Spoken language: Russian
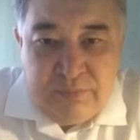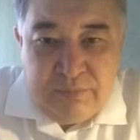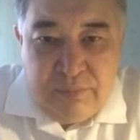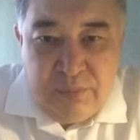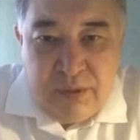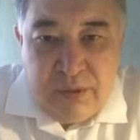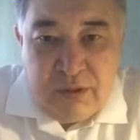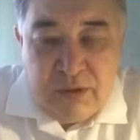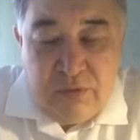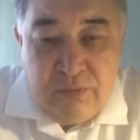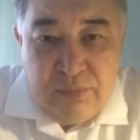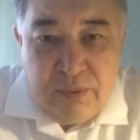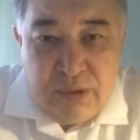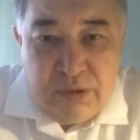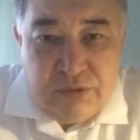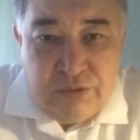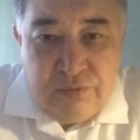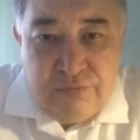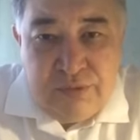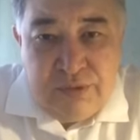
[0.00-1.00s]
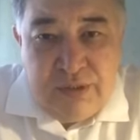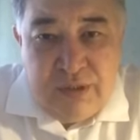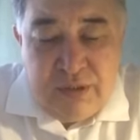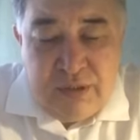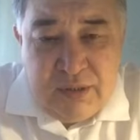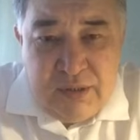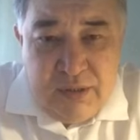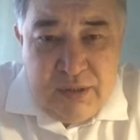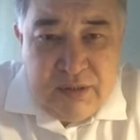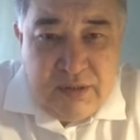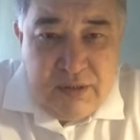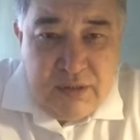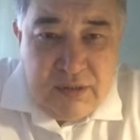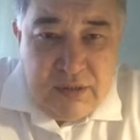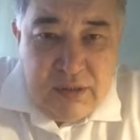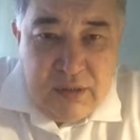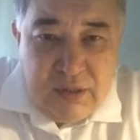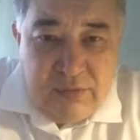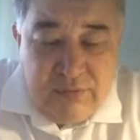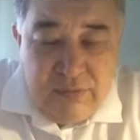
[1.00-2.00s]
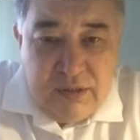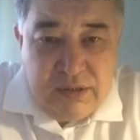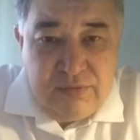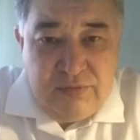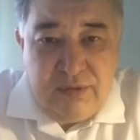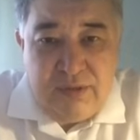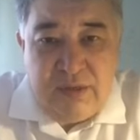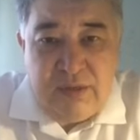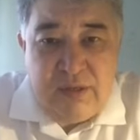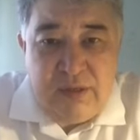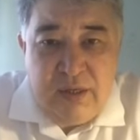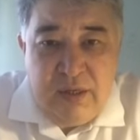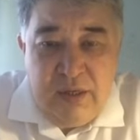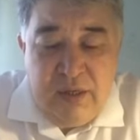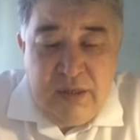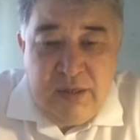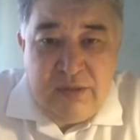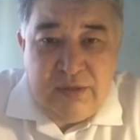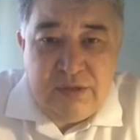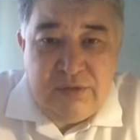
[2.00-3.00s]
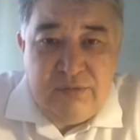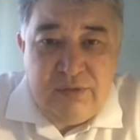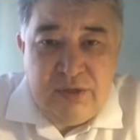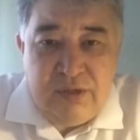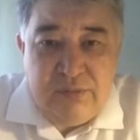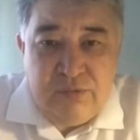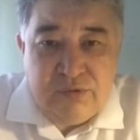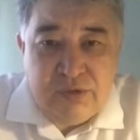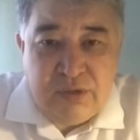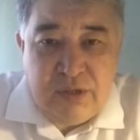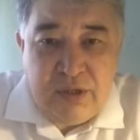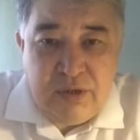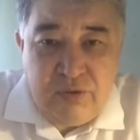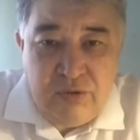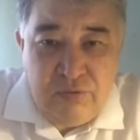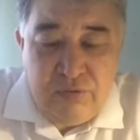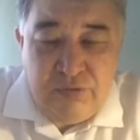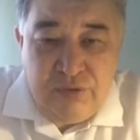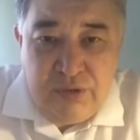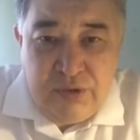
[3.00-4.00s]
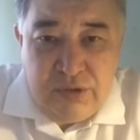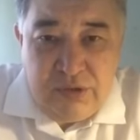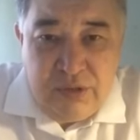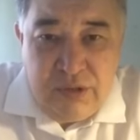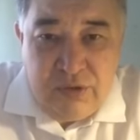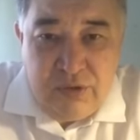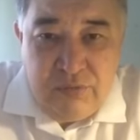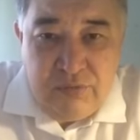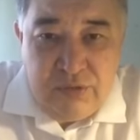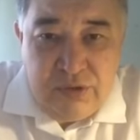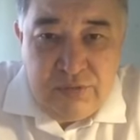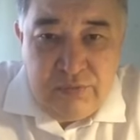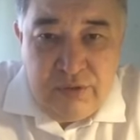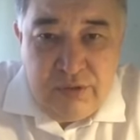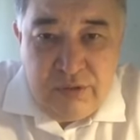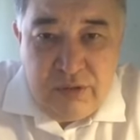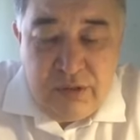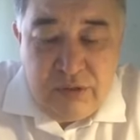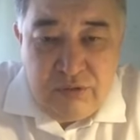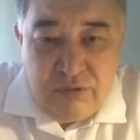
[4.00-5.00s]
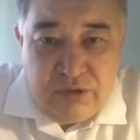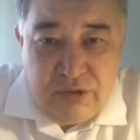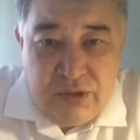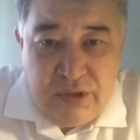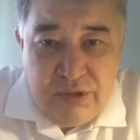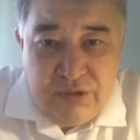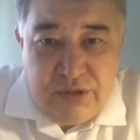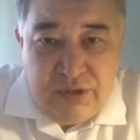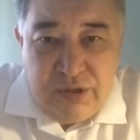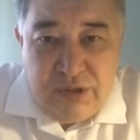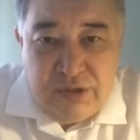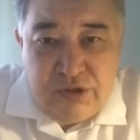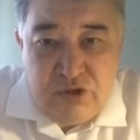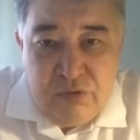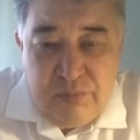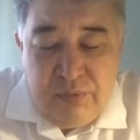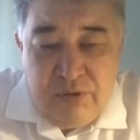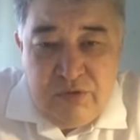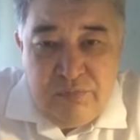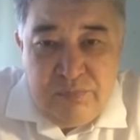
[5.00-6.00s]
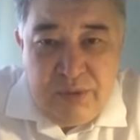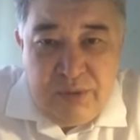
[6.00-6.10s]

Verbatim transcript: Поэтому прошу всех относиться ответственно и к своему здоровью, и к здоровью своих окружающих, особенно в